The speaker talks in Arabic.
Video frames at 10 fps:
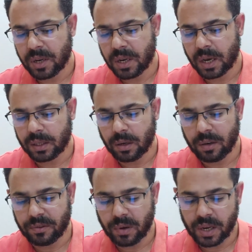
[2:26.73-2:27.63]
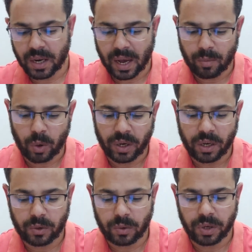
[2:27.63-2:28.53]
من النقاط اللي فوق ان انا على الموقع
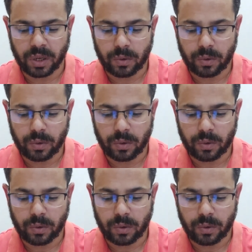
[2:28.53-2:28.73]
الالكتروني